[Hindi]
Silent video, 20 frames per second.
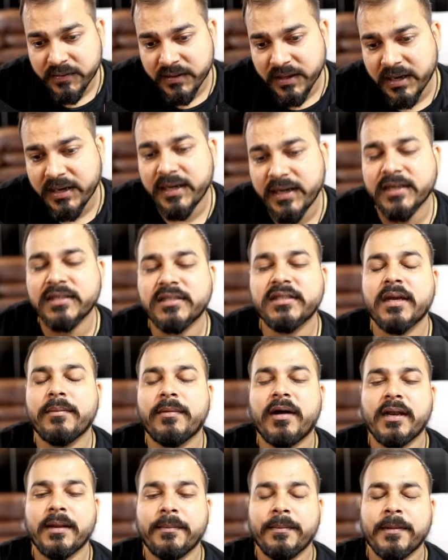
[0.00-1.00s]
जेड टेस्ट के
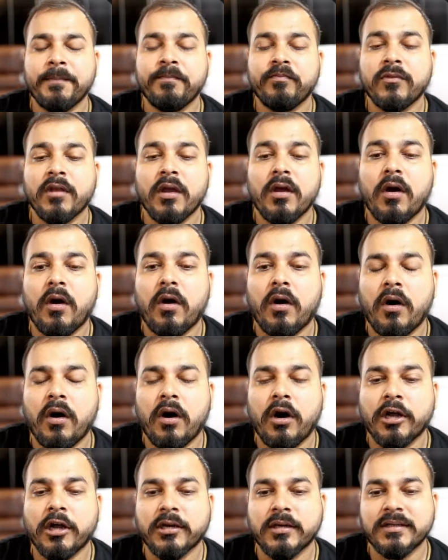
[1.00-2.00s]
बारे में
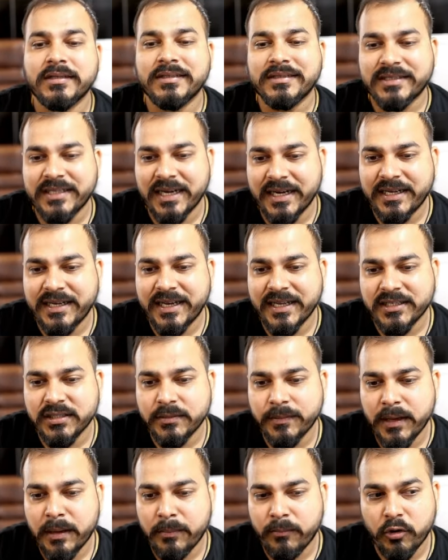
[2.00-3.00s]
और जेड
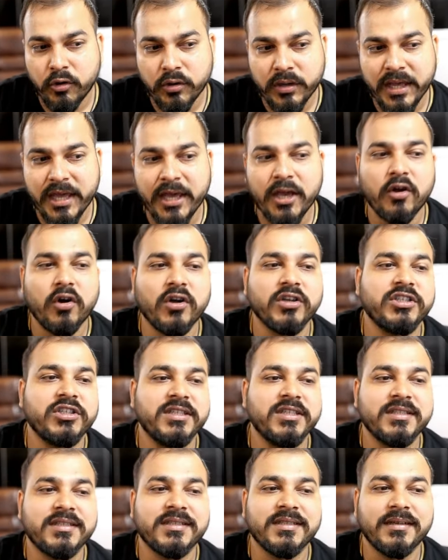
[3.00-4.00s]
टेस्ट में हम लोग एक और
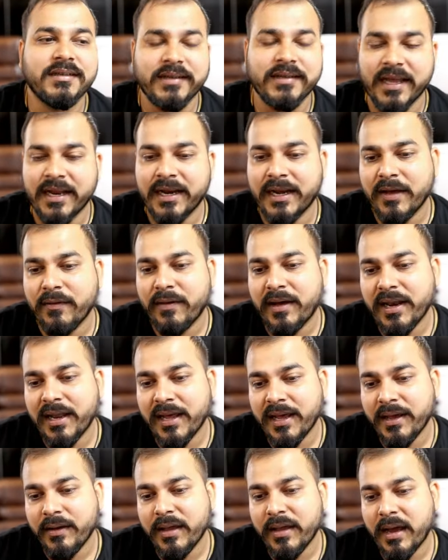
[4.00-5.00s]
चीज़ देखने
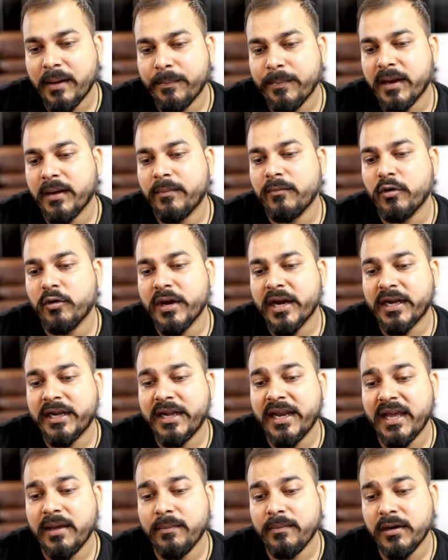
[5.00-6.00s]
वाले हैं यहाँ पे हम लोग
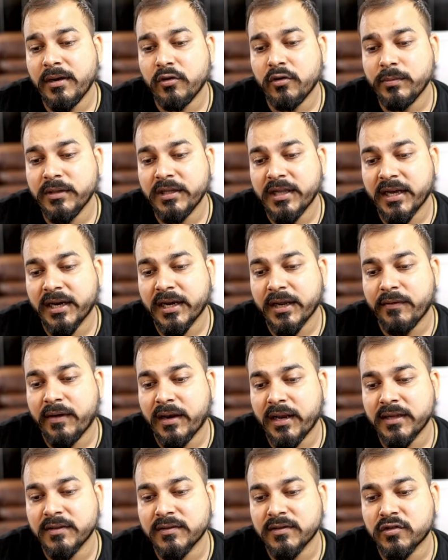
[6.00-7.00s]
एक टेबल को भी देखने
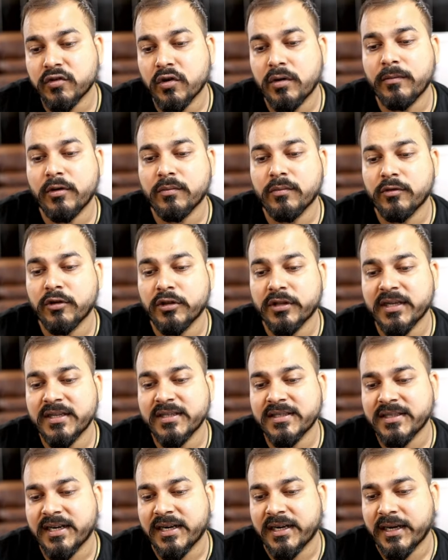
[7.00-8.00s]
वाले हैं जिसको हम लोग बोलते
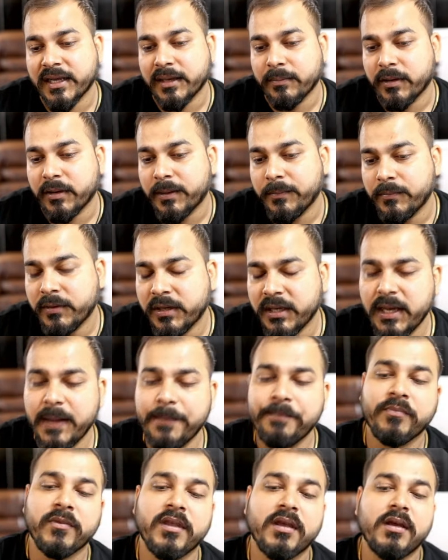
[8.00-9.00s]
हैं जेड टेबल ठीक
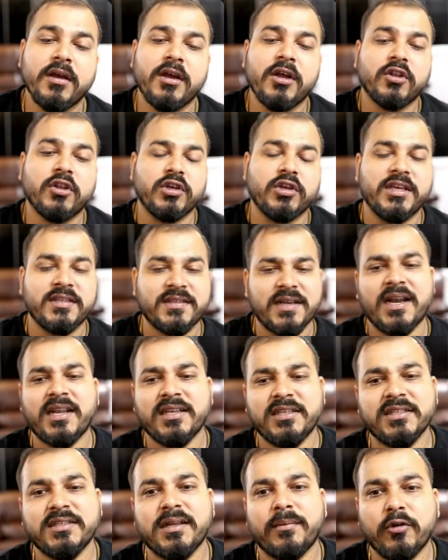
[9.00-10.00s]
है तो ये
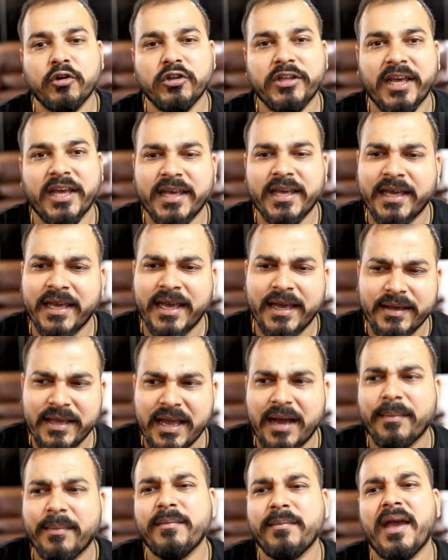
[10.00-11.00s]
सारा चीज़ हम लोग देखेंगे
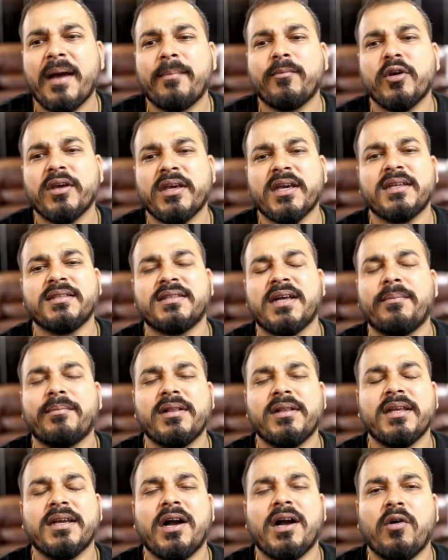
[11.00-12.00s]
यहाँ पे मैं आपको एक
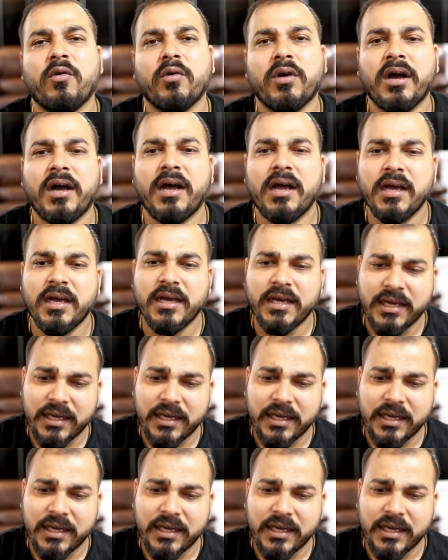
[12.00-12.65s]
एग्जांपल दिखाऊंगा